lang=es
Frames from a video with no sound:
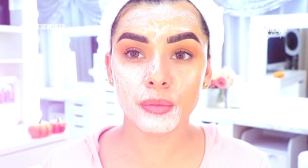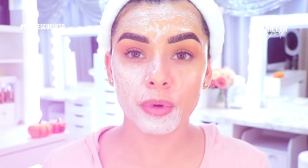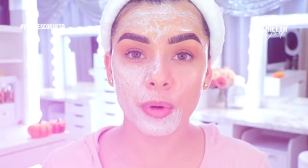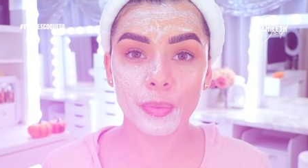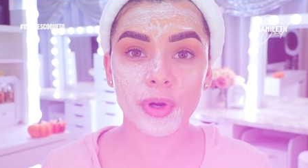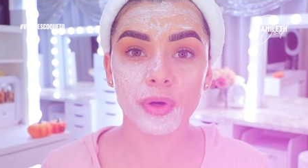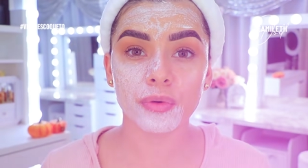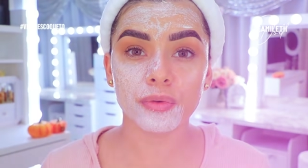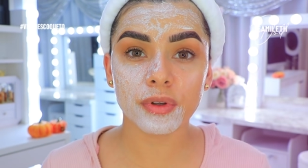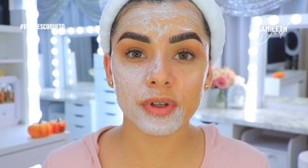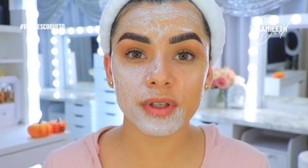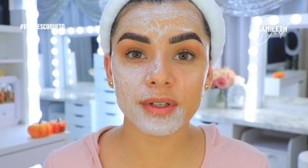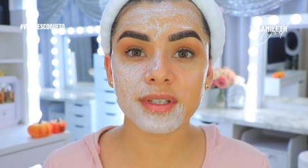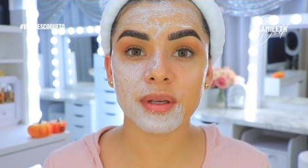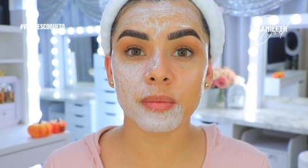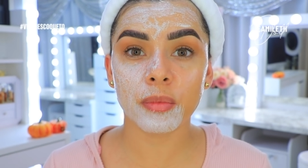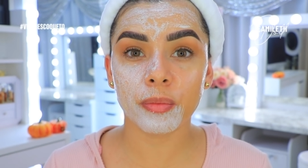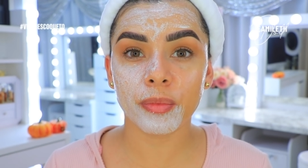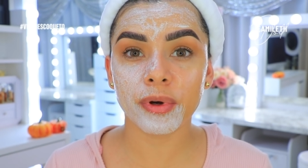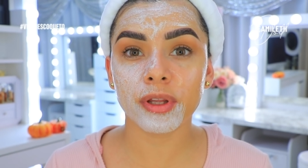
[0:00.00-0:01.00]
Yo me pregunto en
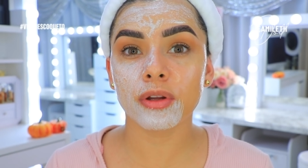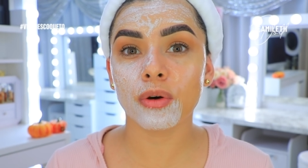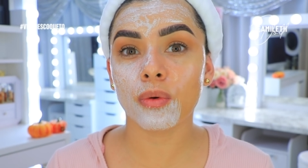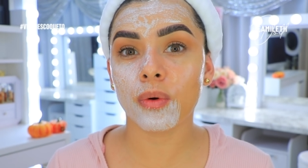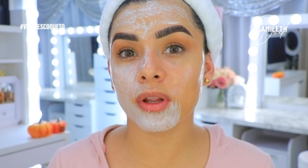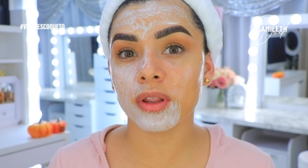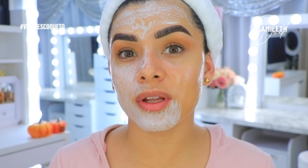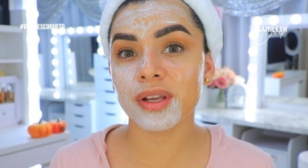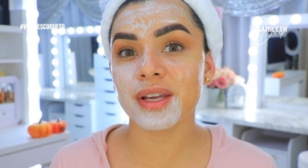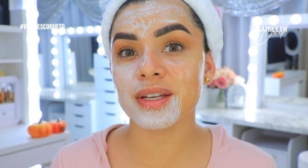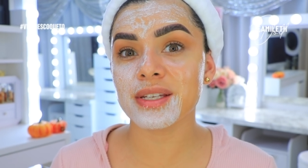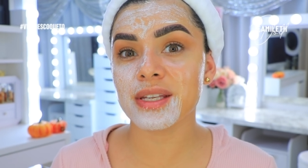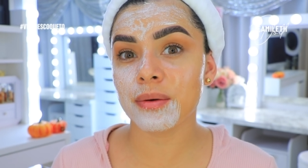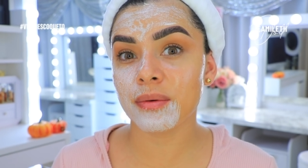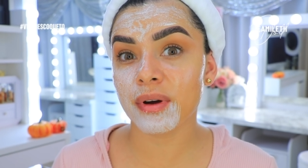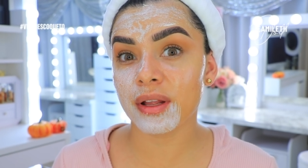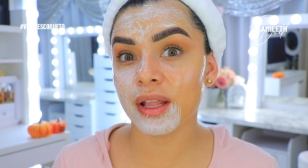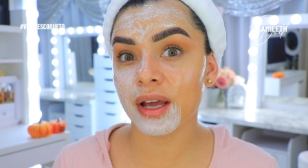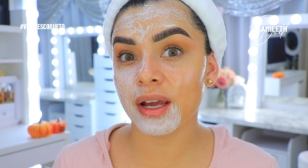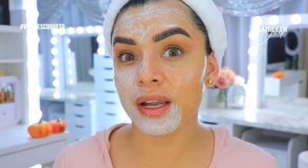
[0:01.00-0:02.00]
este momento cuando ellas se
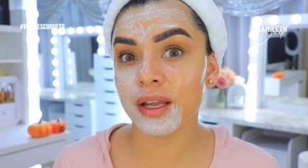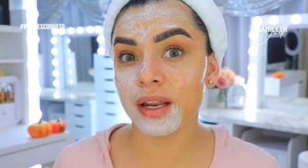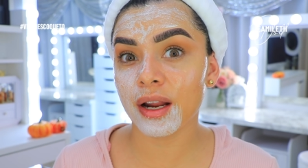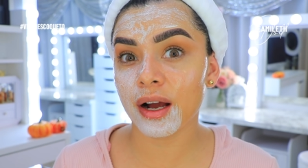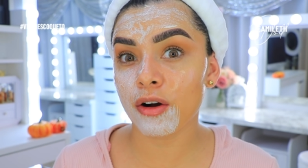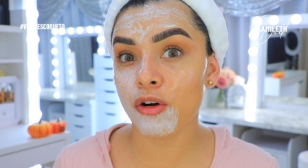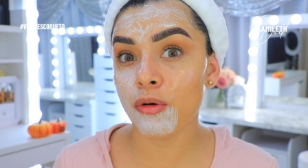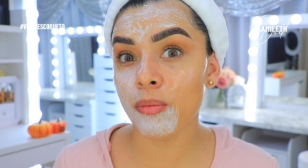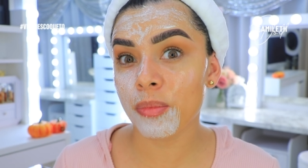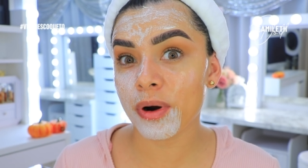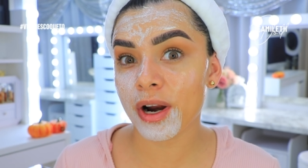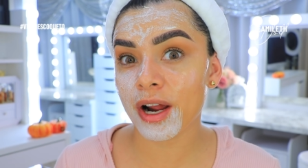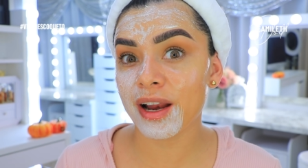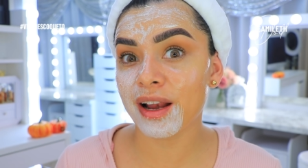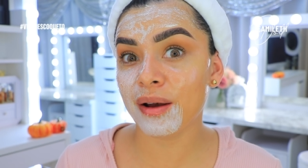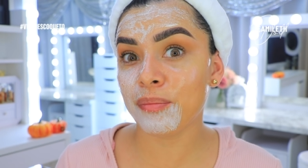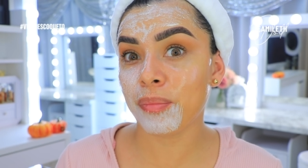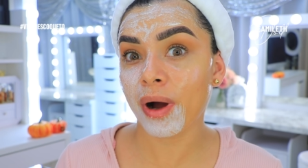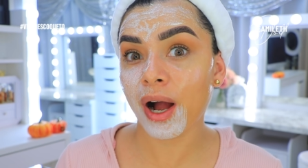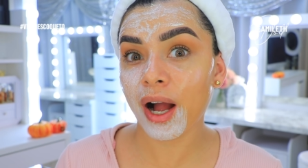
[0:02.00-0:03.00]
van a ir a comprar
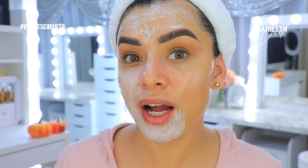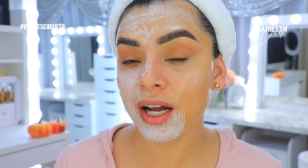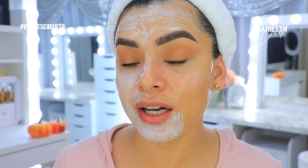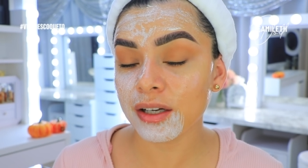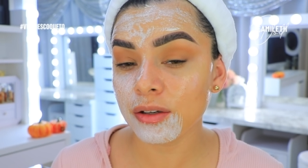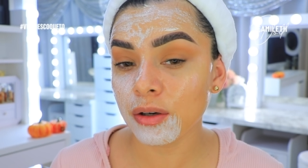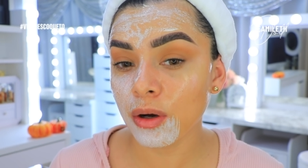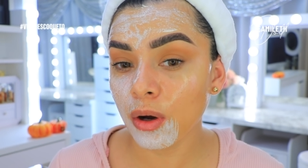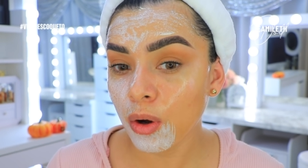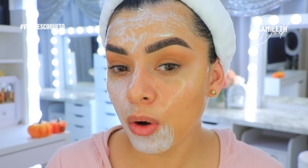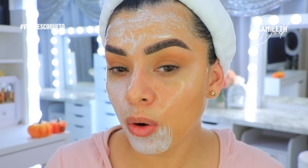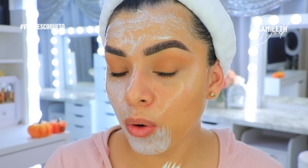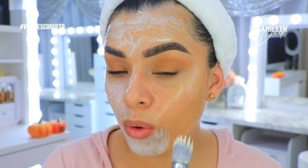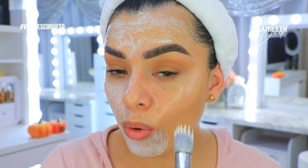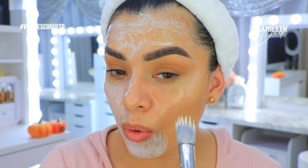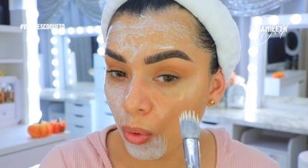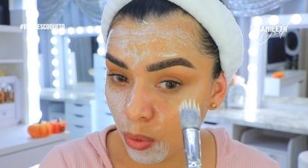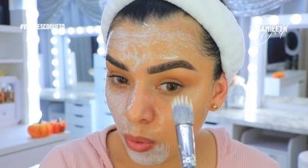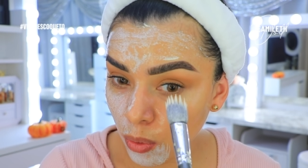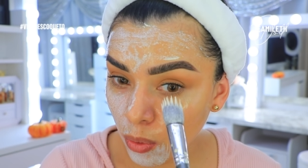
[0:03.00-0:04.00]
el pan
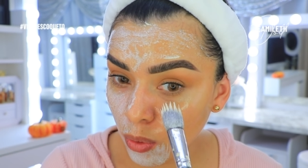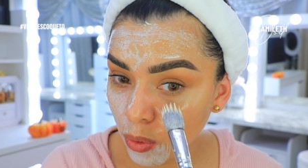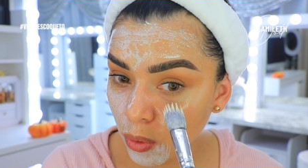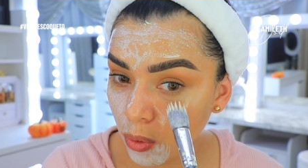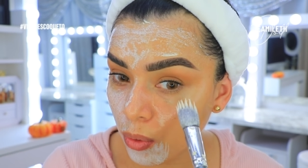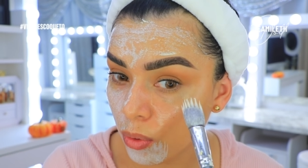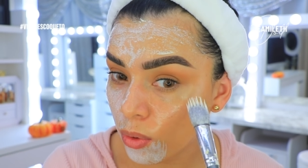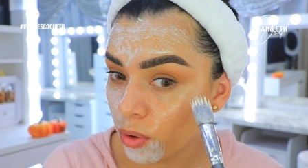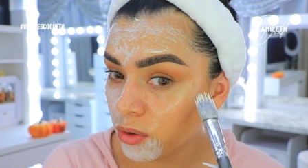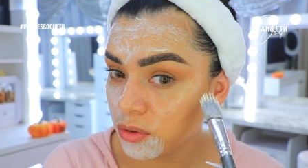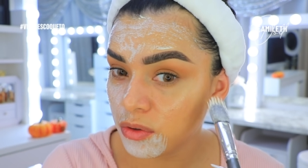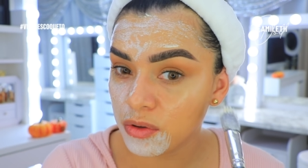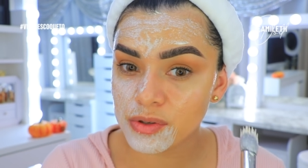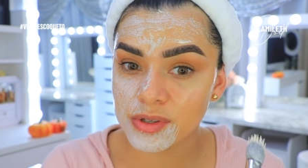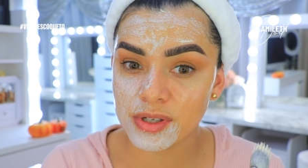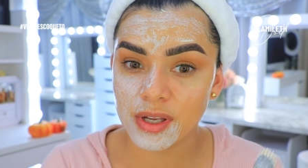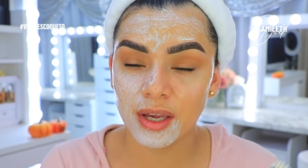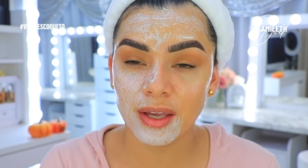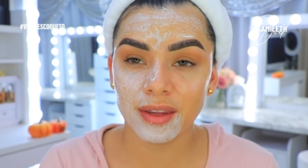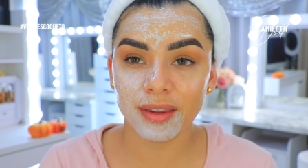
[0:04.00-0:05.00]
o no
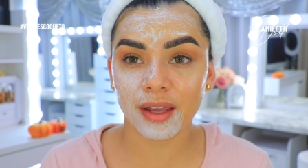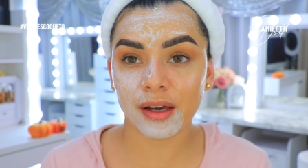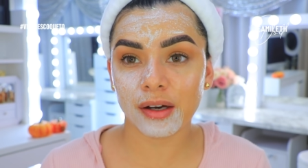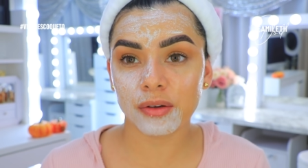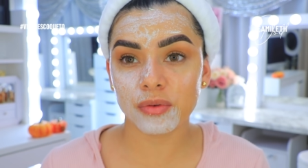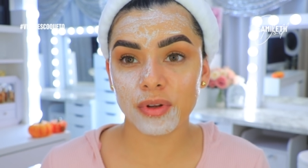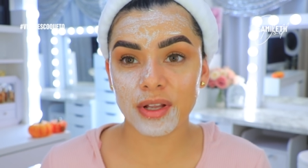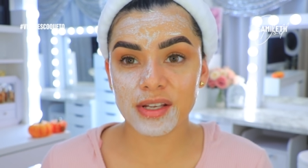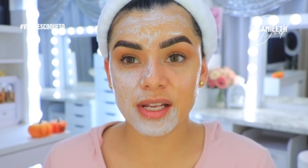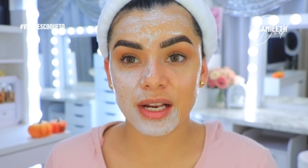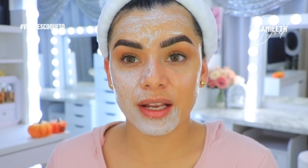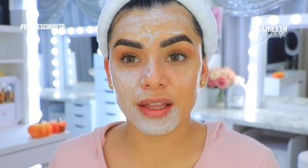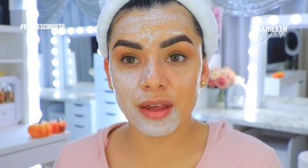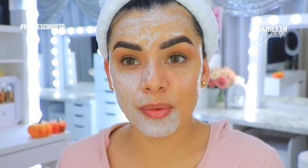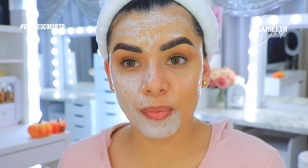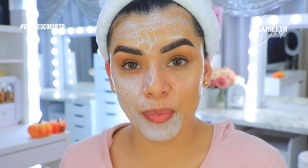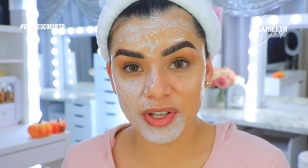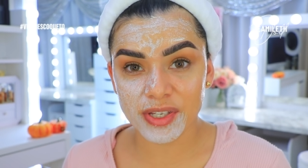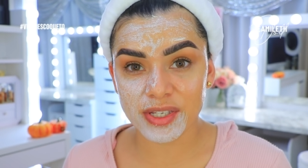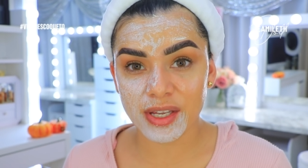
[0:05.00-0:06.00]
sé, tengan una salida
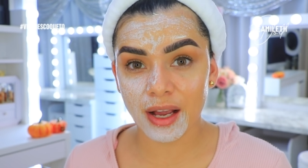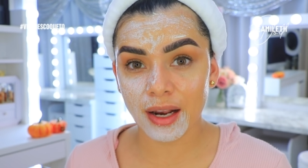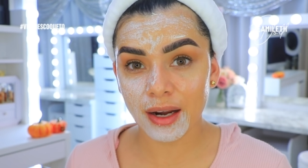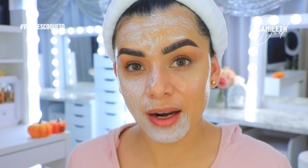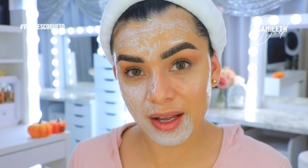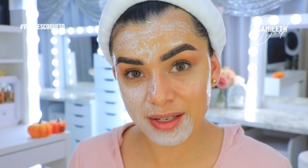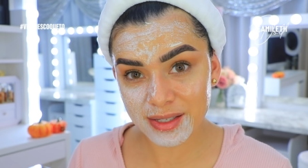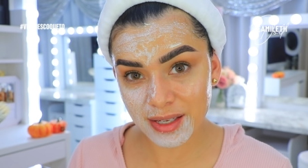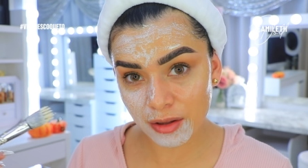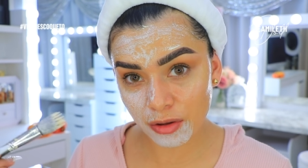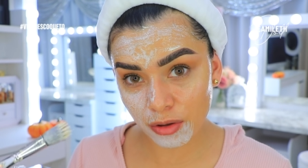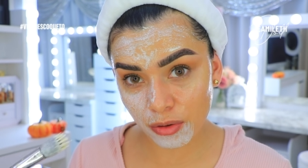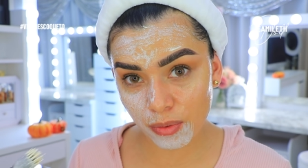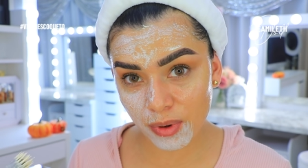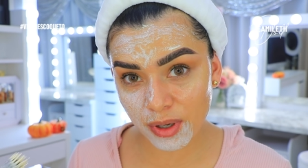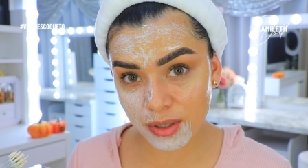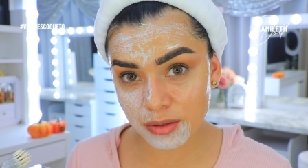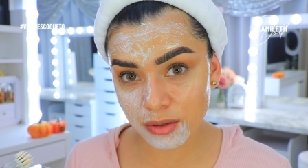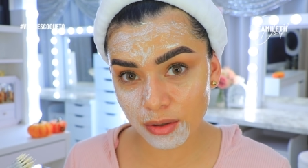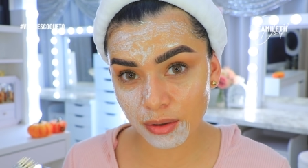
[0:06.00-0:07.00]
especial, ¿hacen
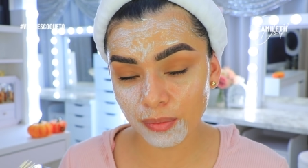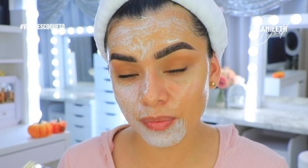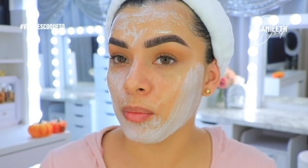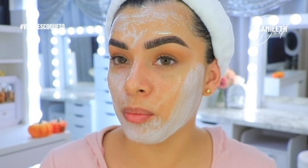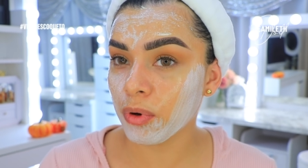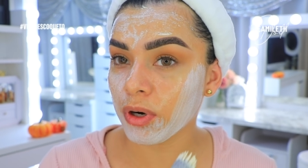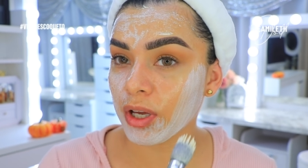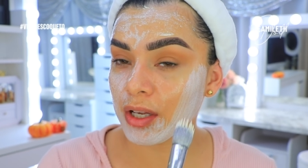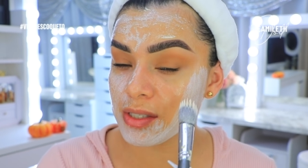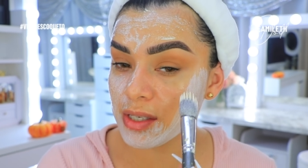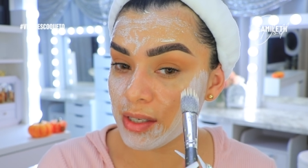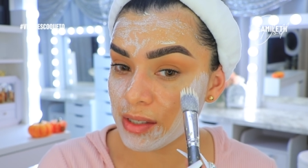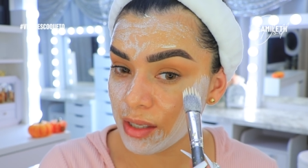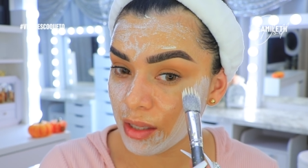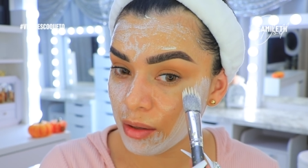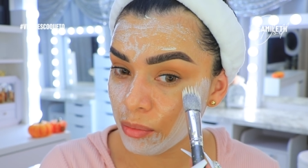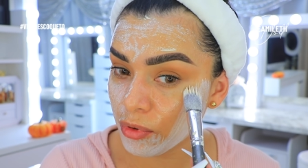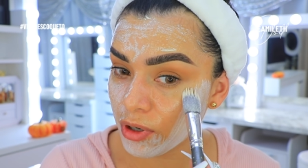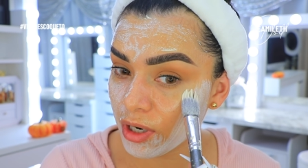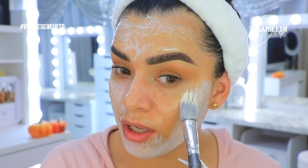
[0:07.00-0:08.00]
todo esto? Porque si
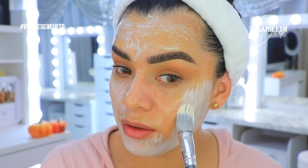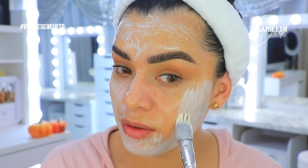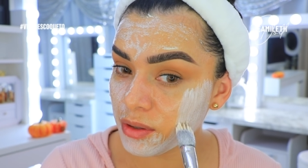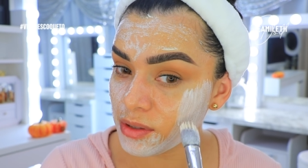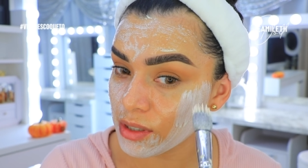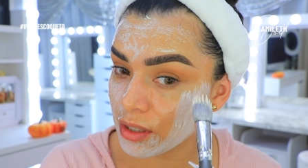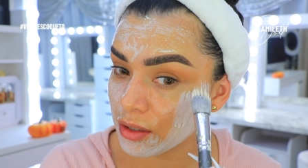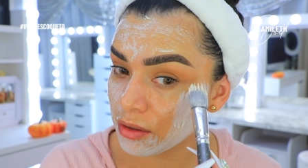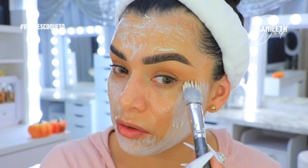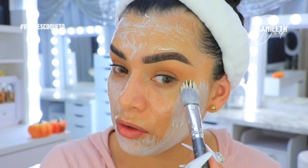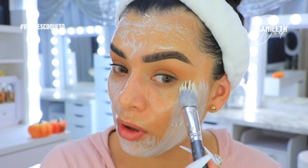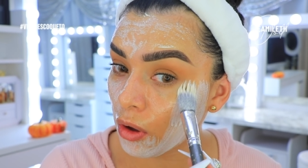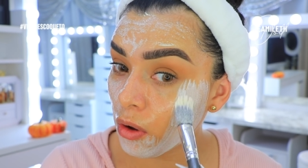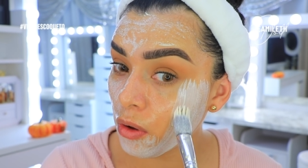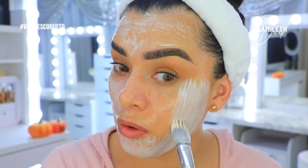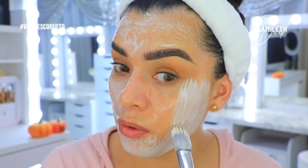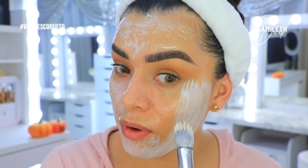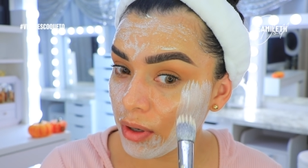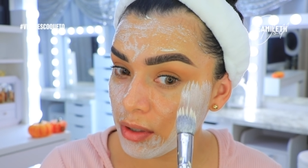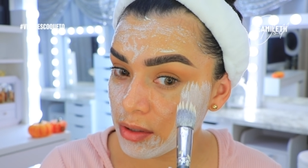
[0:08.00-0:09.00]
está demorando hacer
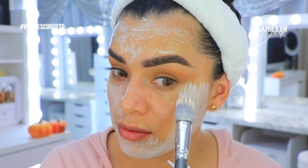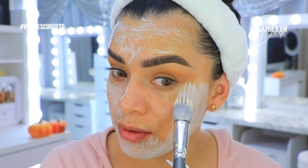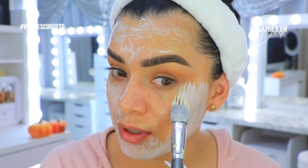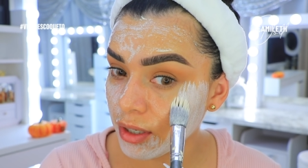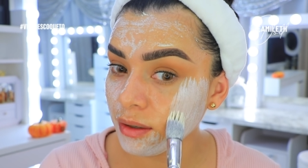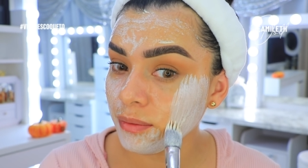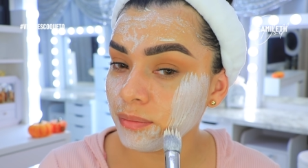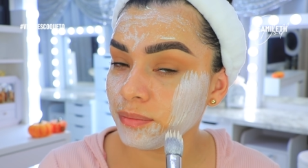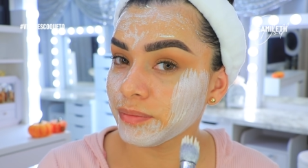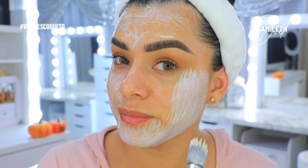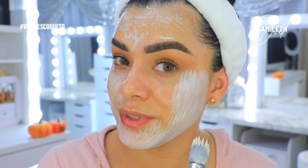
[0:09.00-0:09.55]
todo esto, ¿eh?